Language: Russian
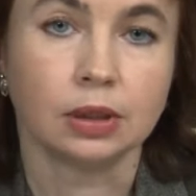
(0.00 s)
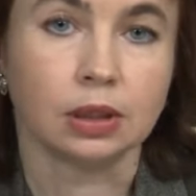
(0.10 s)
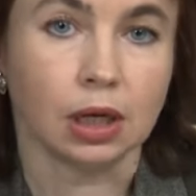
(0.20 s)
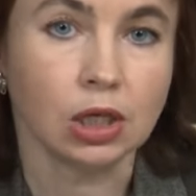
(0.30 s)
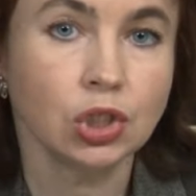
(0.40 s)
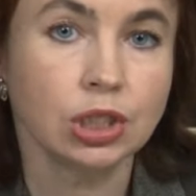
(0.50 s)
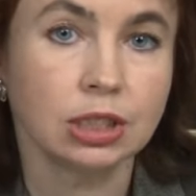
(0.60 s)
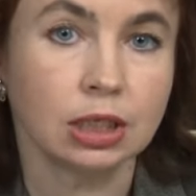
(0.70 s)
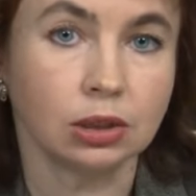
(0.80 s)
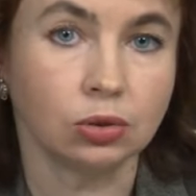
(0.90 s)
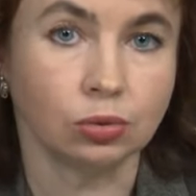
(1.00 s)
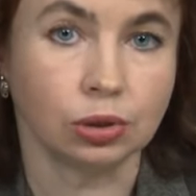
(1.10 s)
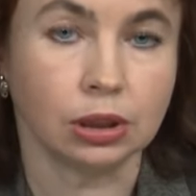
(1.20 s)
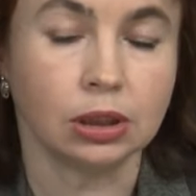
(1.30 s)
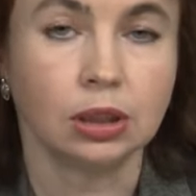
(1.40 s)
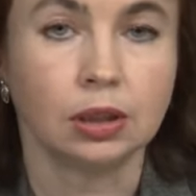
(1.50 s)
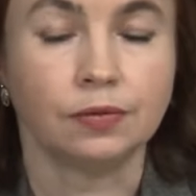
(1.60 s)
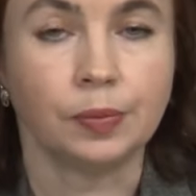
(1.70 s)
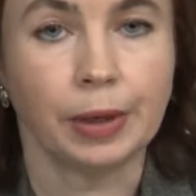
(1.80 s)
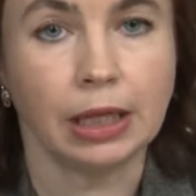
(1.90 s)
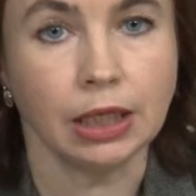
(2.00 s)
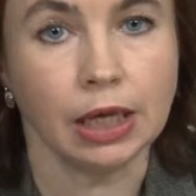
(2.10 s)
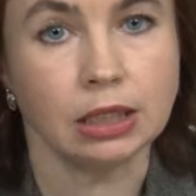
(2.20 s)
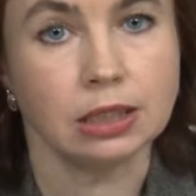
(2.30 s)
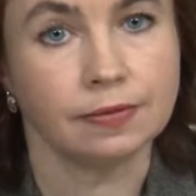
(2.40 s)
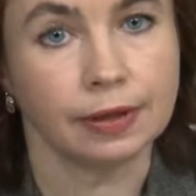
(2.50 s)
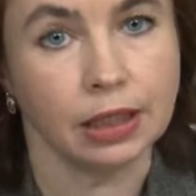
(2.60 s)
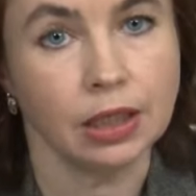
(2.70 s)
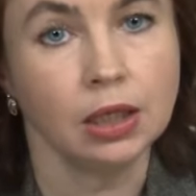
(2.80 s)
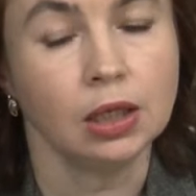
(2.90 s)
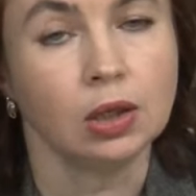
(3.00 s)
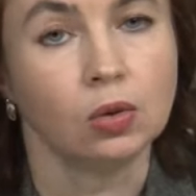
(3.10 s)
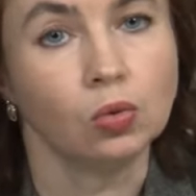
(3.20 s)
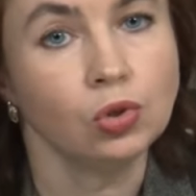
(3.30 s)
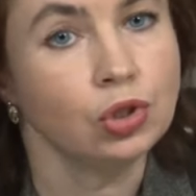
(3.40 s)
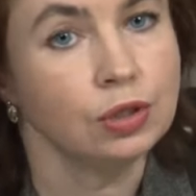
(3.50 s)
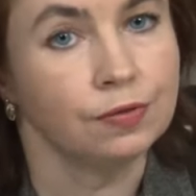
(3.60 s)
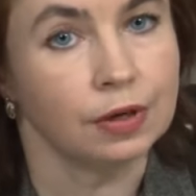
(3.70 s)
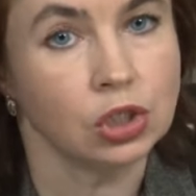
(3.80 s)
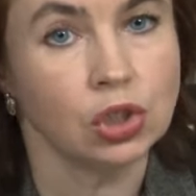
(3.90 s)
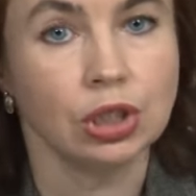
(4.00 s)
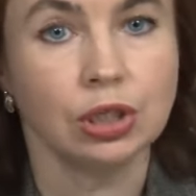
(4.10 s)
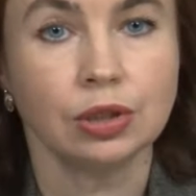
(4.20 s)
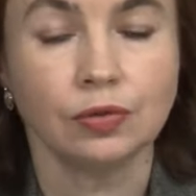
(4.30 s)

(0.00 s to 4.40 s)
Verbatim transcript: каждый из которых выполняет свои очень важные